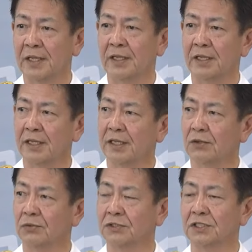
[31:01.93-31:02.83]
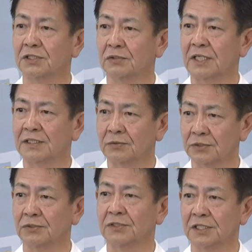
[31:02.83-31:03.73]
えこの地域の安全
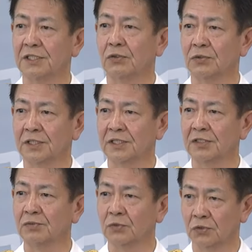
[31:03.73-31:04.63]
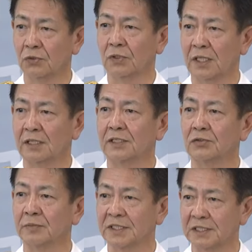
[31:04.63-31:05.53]
保障に貢献できるものと考えて
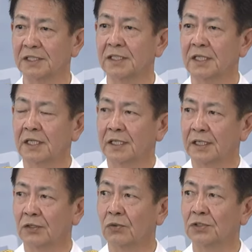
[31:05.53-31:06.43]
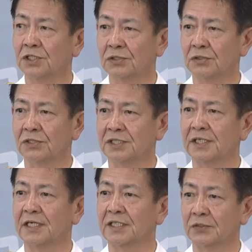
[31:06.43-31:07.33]
おりますし、え後任の司
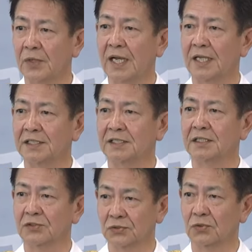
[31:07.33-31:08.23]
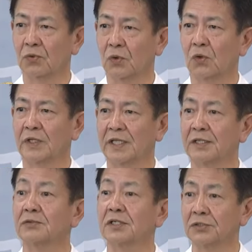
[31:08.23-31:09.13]
令官にはしっかりとそこをやっ
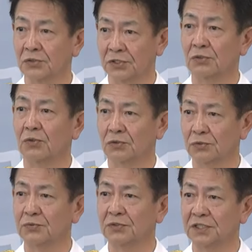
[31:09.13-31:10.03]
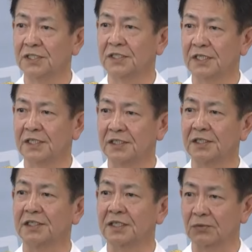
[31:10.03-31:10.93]
てくれるようにというふうに言っ
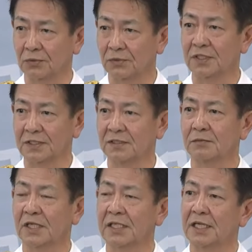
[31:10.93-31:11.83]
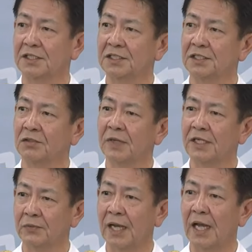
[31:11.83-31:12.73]
てきたところです。また離任の
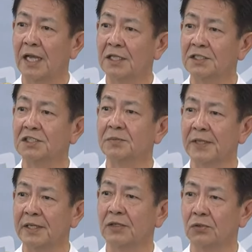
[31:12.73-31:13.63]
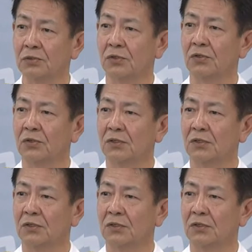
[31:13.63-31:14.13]
前には日米豪の